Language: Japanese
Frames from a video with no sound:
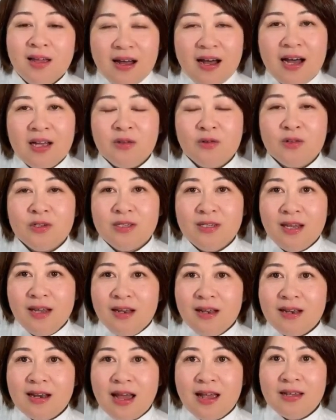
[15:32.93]
あの信
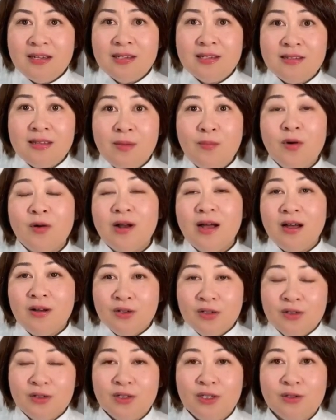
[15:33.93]
頼してもら
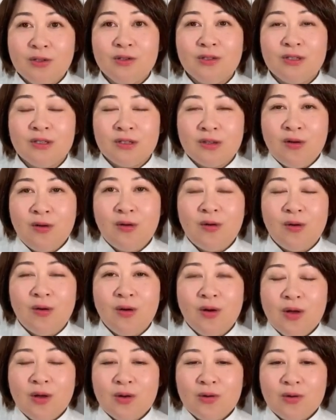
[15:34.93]
う一つの
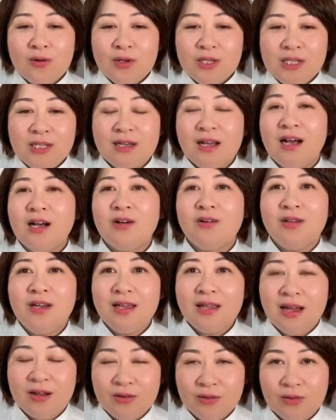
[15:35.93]
資格
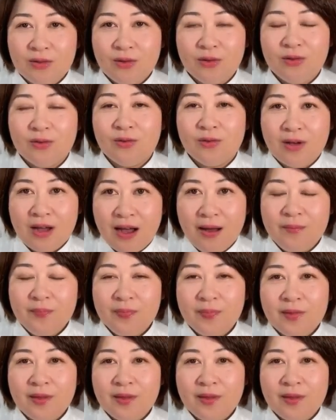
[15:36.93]
になるというか